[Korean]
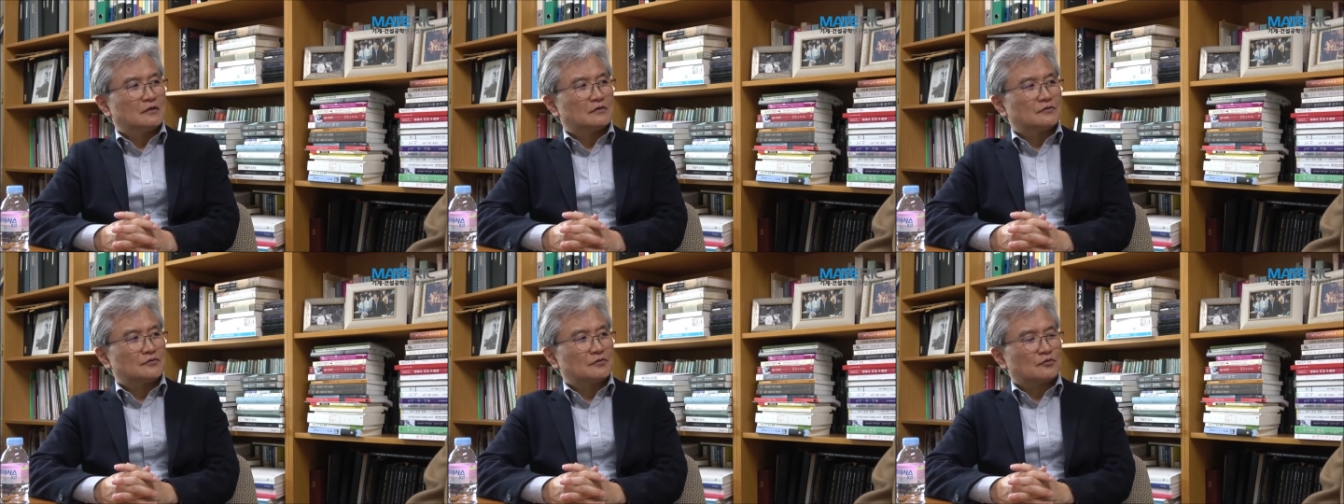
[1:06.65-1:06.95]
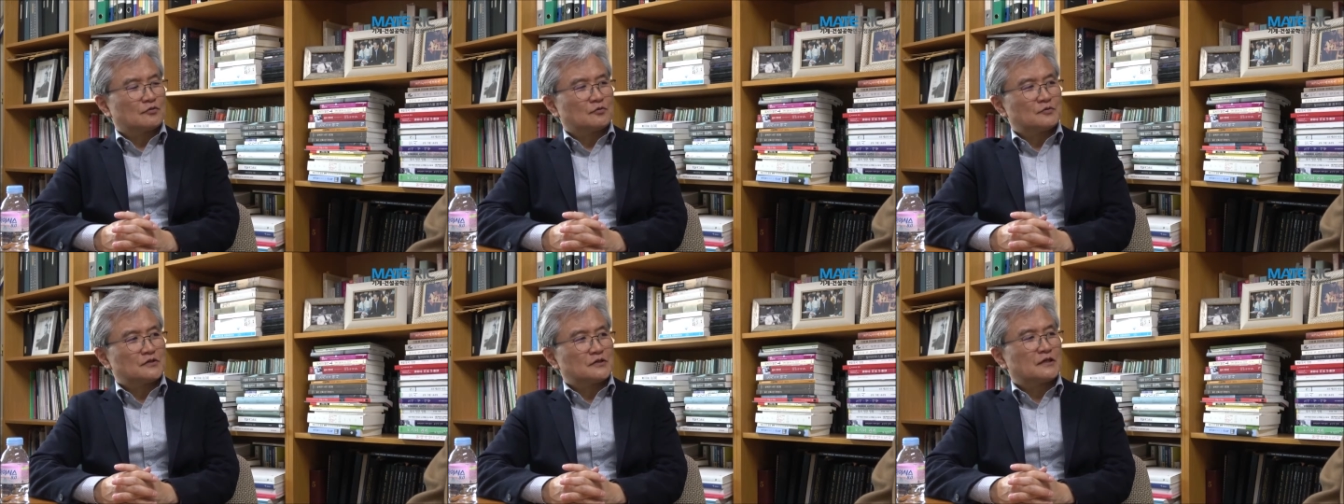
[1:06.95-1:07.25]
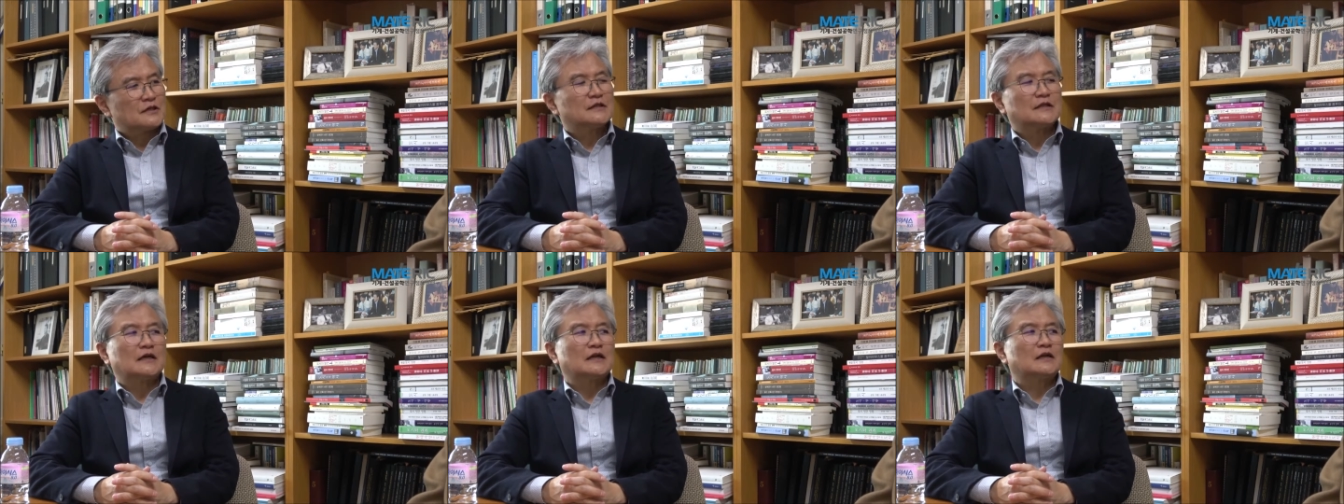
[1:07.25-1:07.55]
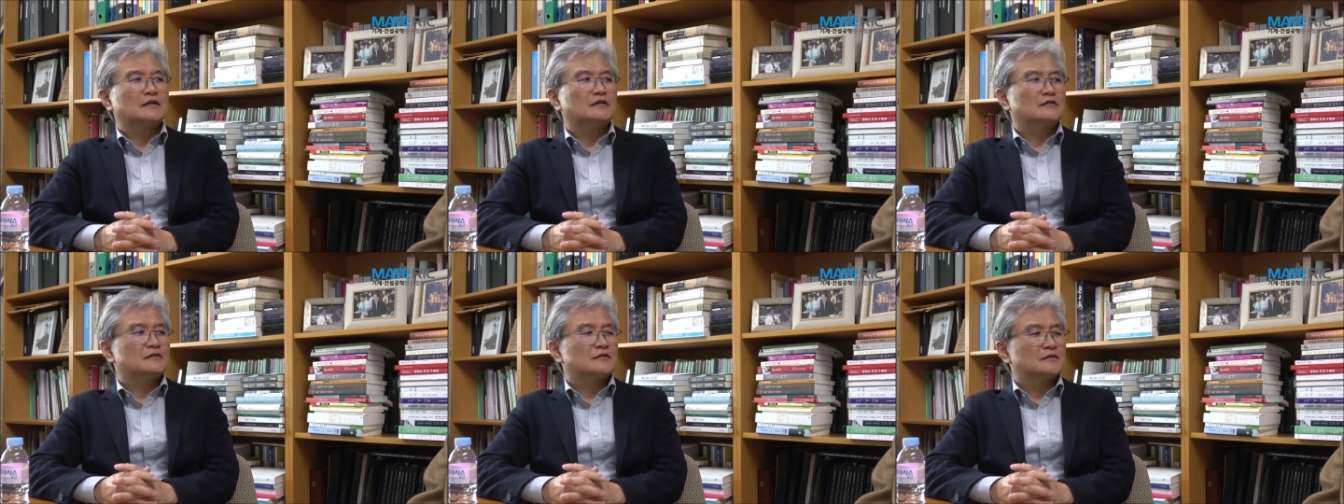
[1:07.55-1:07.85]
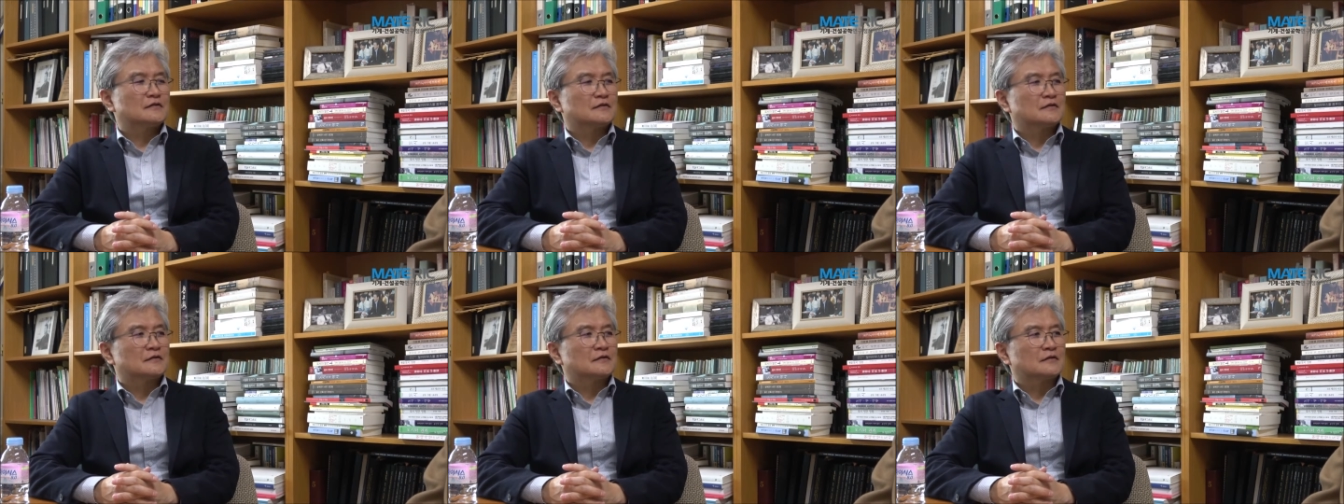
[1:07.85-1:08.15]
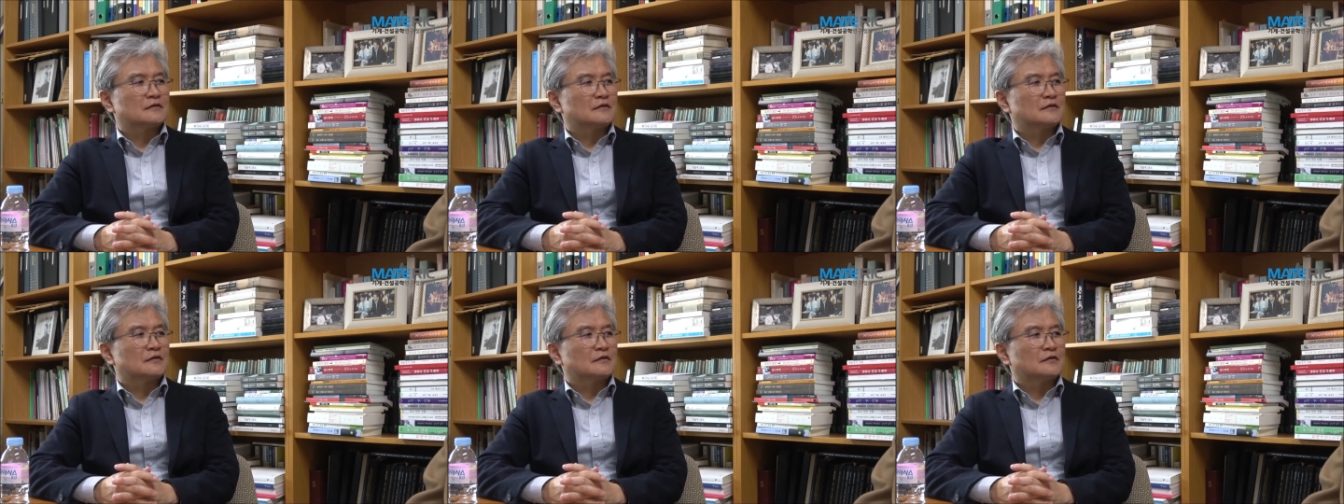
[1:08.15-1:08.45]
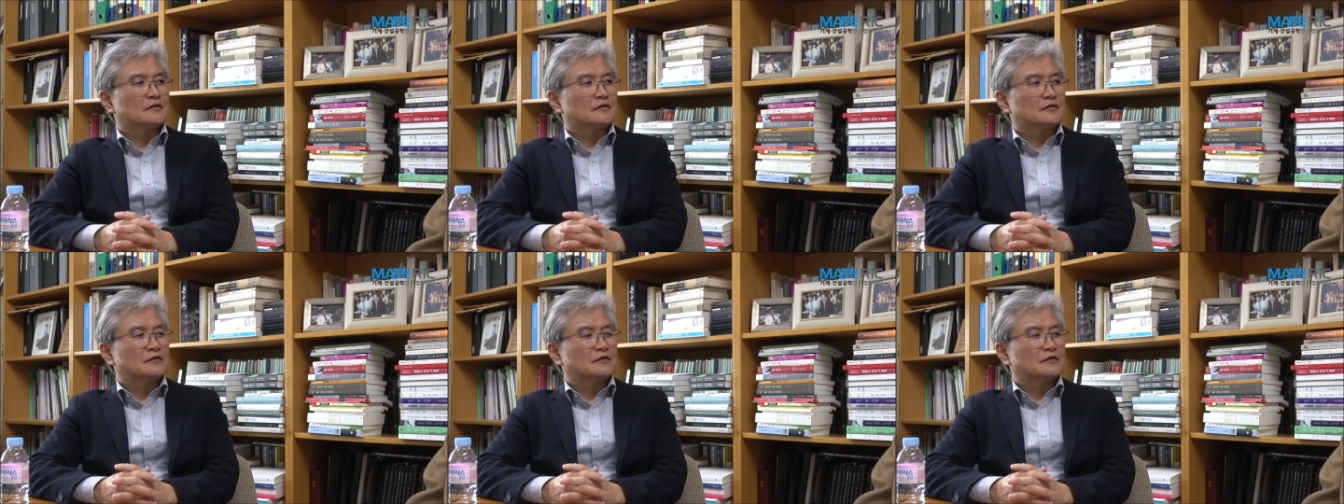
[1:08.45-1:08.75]
조금 시간 나는
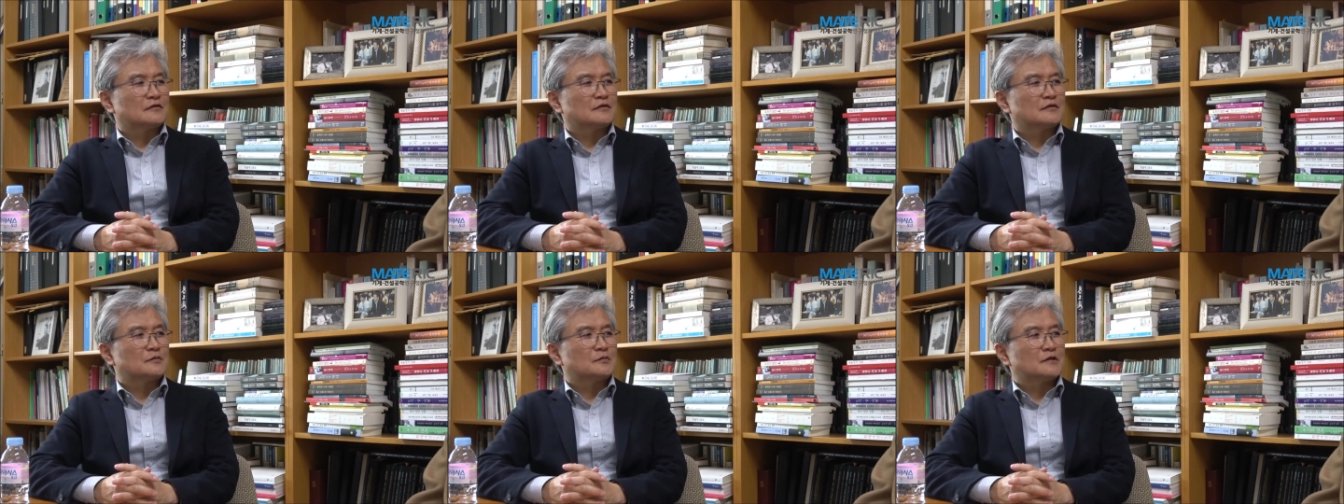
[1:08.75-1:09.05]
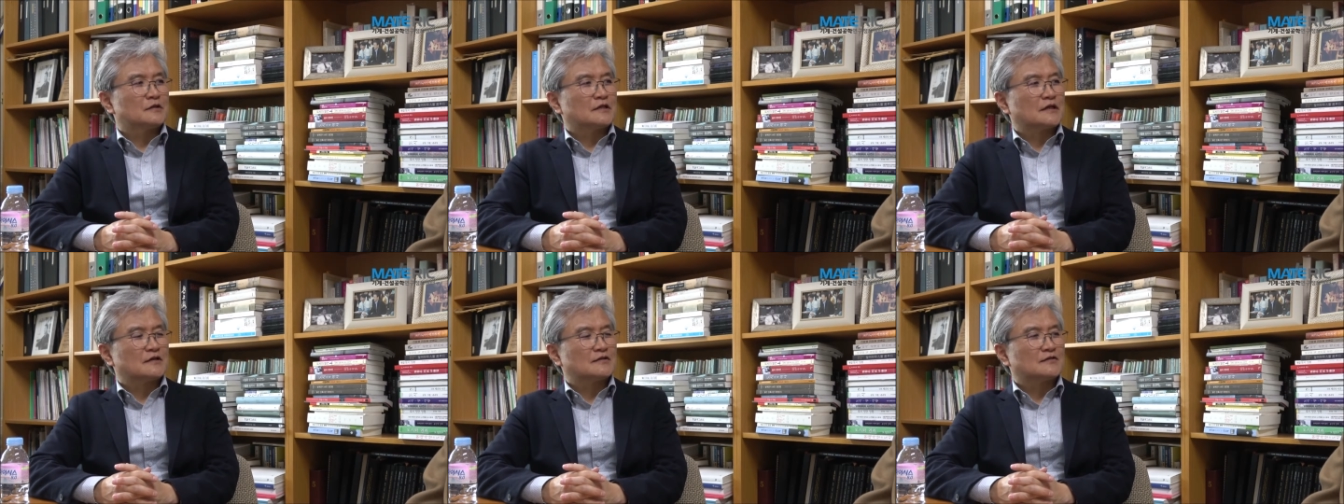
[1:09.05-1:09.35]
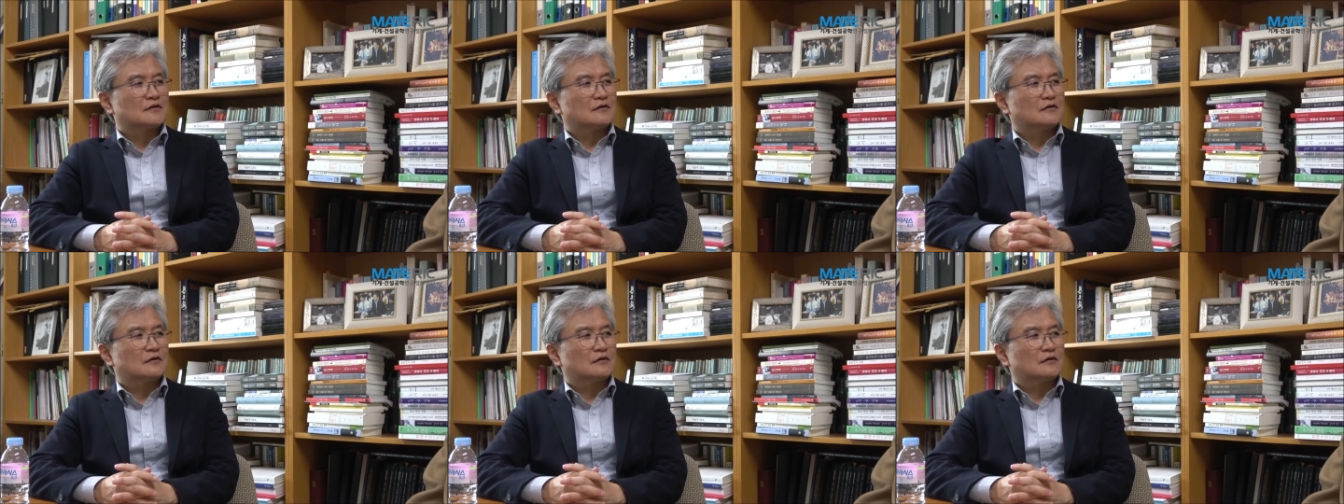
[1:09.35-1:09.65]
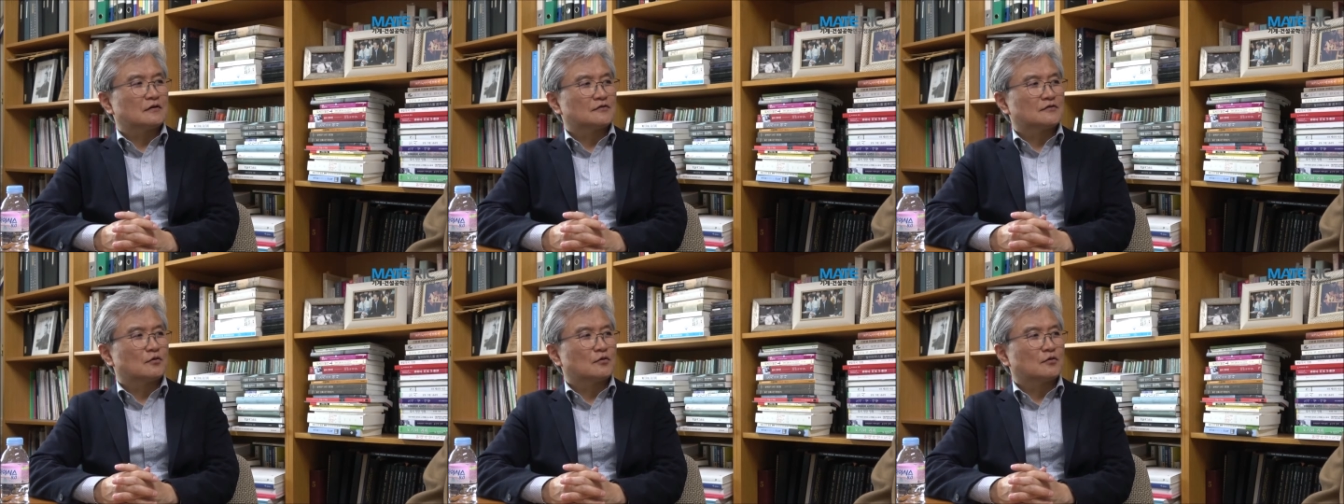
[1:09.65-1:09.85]
틈을 타서 어,